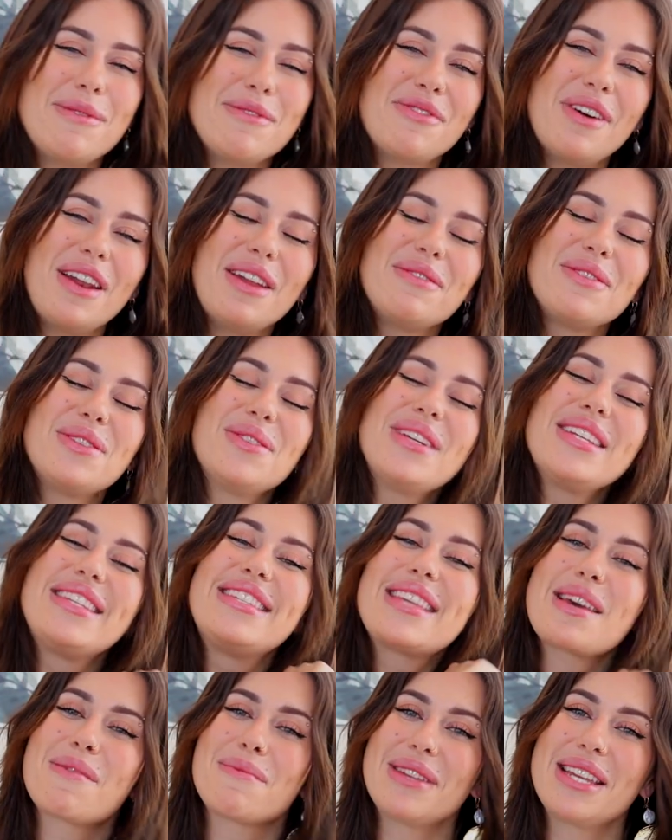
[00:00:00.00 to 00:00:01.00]
Mifa, la vidéo est
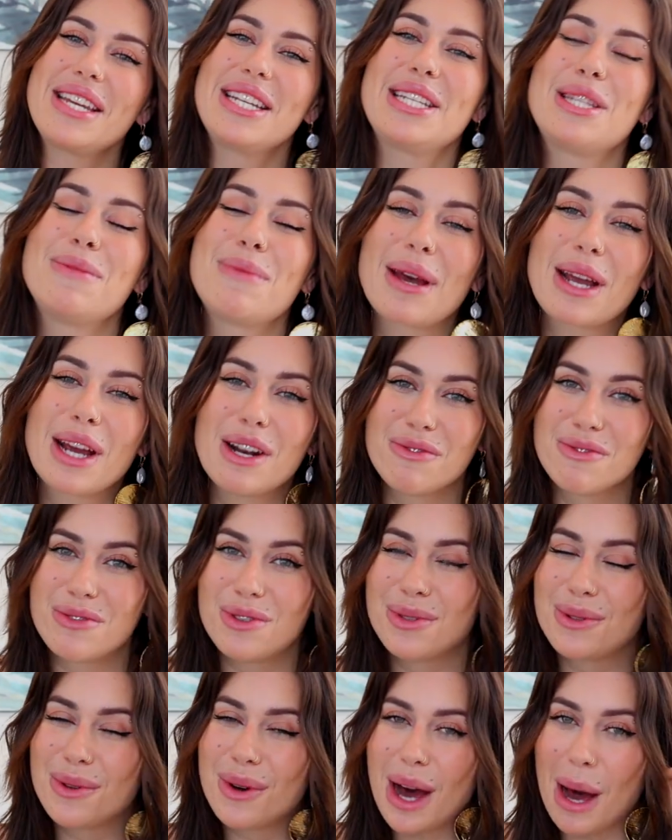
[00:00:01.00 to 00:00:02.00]
terminée, j'espère qu'elle
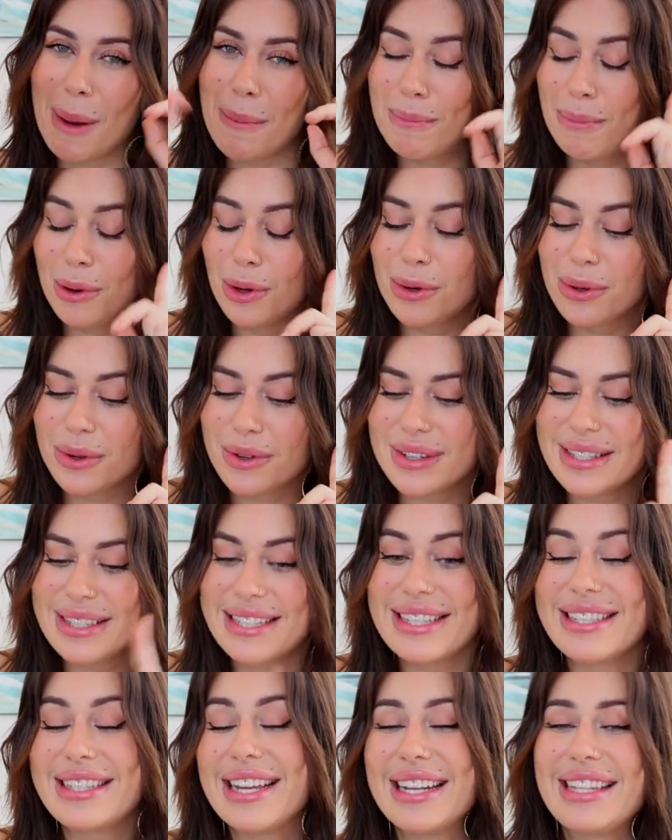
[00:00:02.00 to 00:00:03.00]
vous aura plu.
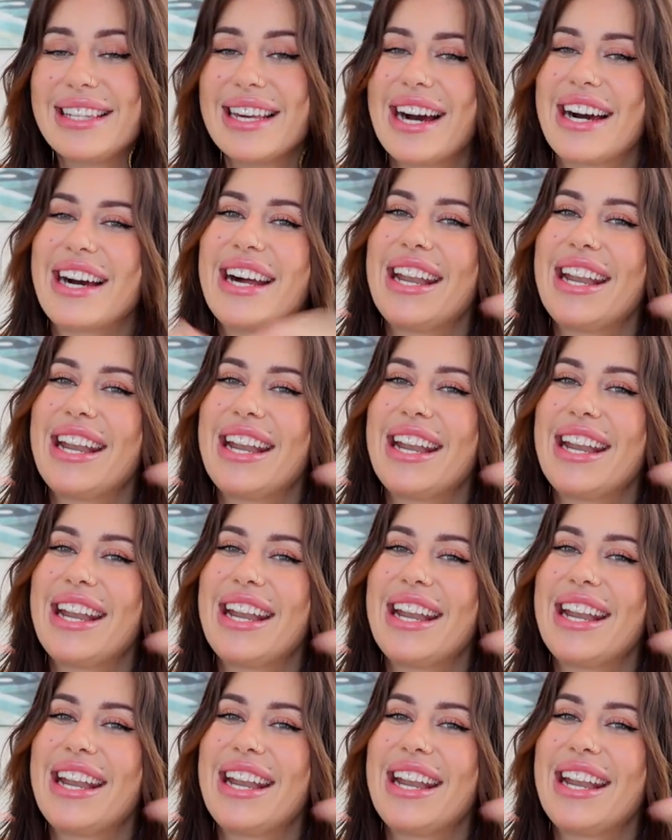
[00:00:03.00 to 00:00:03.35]
Si c'est le cas,